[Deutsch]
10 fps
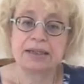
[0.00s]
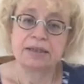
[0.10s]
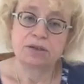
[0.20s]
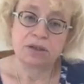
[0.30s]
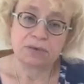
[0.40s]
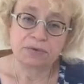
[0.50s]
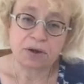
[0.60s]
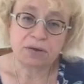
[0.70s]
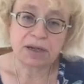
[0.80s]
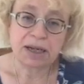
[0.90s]
Zu Ihrer
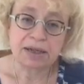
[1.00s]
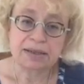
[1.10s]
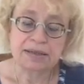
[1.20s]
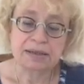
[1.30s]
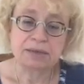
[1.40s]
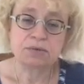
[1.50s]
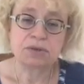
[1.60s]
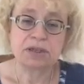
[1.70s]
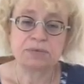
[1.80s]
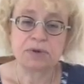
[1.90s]
Frauenärztin
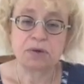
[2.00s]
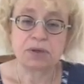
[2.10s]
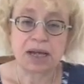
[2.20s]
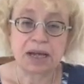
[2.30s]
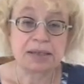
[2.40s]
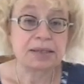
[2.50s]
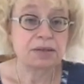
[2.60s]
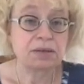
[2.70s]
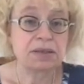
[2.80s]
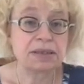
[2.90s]
oder Ihrem Frauenarzt
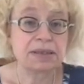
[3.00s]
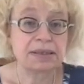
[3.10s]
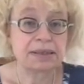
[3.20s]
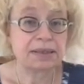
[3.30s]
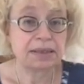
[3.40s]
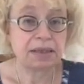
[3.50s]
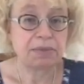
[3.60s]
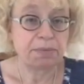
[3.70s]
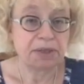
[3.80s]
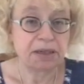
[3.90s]
sollten Sie tatsächlich
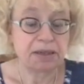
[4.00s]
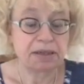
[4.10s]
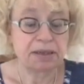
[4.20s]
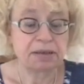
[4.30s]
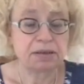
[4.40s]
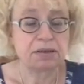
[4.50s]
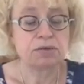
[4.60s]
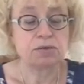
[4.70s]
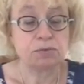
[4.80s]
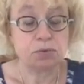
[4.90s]
einmal im Jahr gehen.
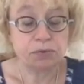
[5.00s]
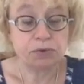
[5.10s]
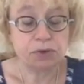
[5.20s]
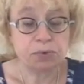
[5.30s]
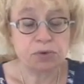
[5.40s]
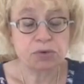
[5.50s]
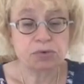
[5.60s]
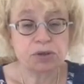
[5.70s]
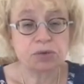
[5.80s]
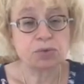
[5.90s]
Sowohl für die
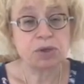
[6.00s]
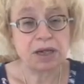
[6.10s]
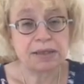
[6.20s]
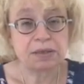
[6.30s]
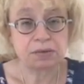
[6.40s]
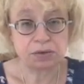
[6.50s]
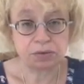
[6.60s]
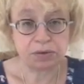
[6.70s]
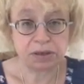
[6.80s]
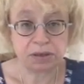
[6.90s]
Brustuntersuchung als auch
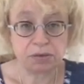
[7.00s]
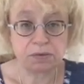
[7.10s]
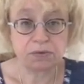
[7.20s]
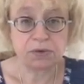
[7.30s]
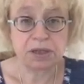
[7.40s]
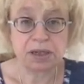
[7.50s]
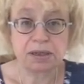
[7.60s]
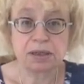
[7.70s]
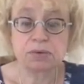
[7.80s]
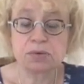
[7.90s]
natürlich auch für die
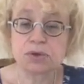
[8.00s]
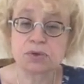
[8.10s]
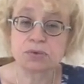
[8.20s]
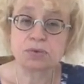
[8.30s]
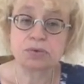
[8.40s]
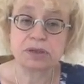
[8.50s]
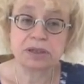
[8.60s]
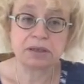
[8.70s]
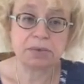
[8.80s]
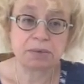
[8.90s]
anderen Untersuchungen
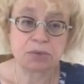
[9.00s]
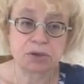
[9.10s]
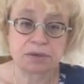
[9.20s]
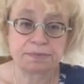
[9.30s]
der Gebärmutter.